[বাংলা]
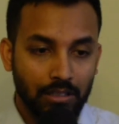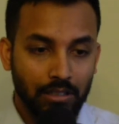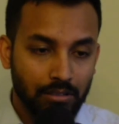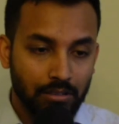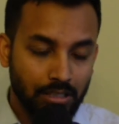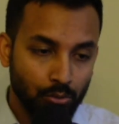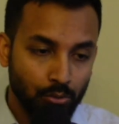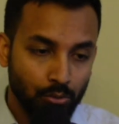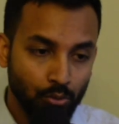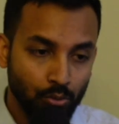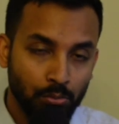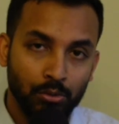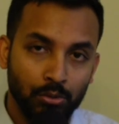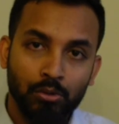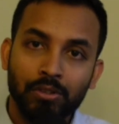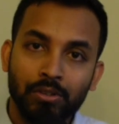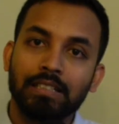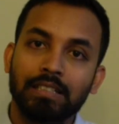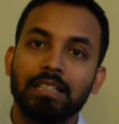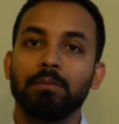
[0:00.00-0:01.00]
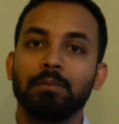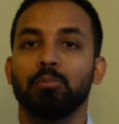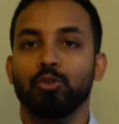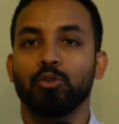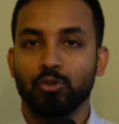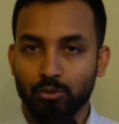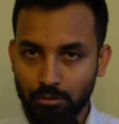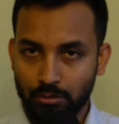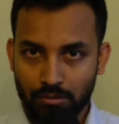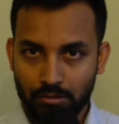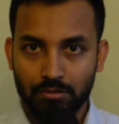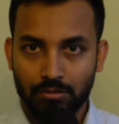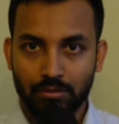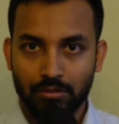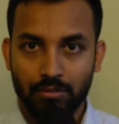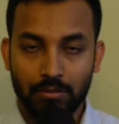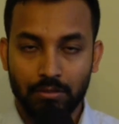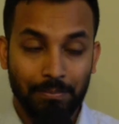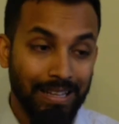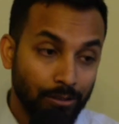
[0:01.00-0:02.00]
সেতুর উদ্বোধনের দিন পর্যন্ত
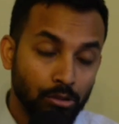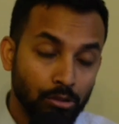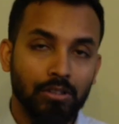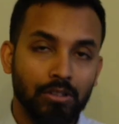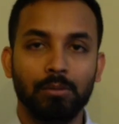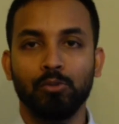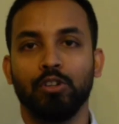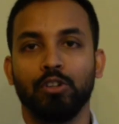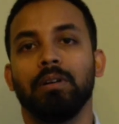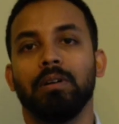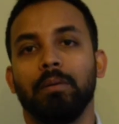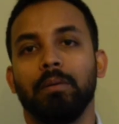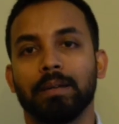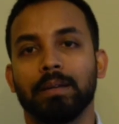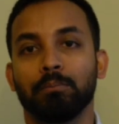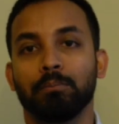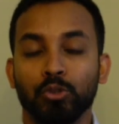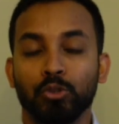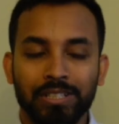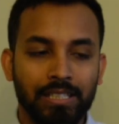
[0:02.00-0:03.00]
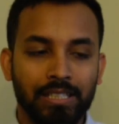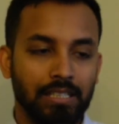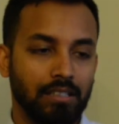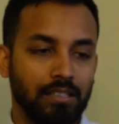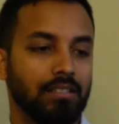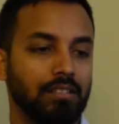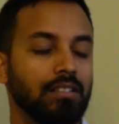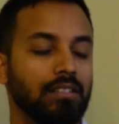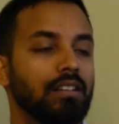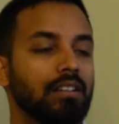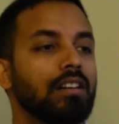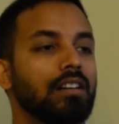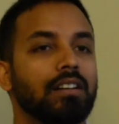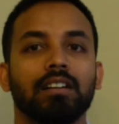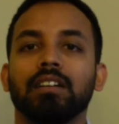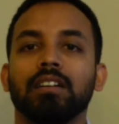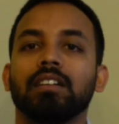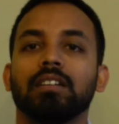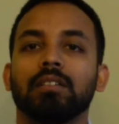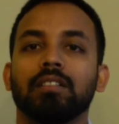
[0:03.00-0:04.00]
বাধ্যতামূলকভাবে প্রতিদিন
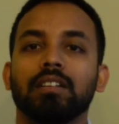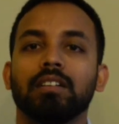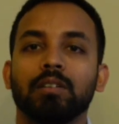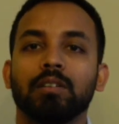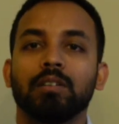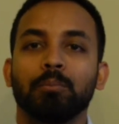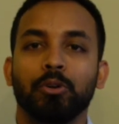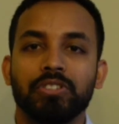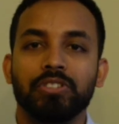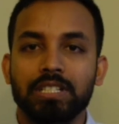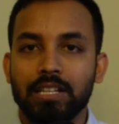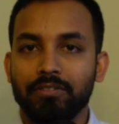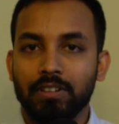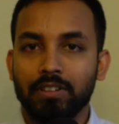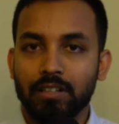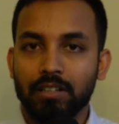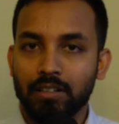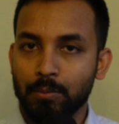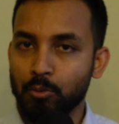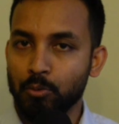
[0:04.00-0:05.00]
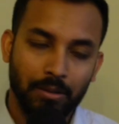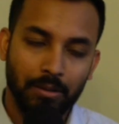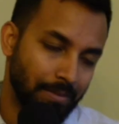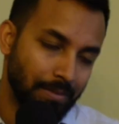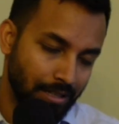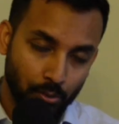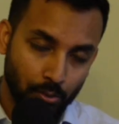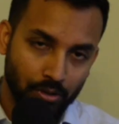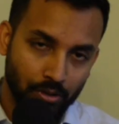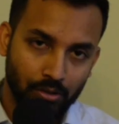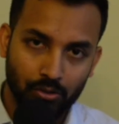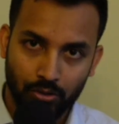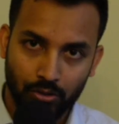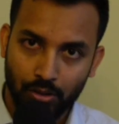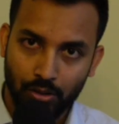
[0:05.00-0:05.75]
পজিটিভ রিপোর্টিং বা রিপোর্টিং করতে হবে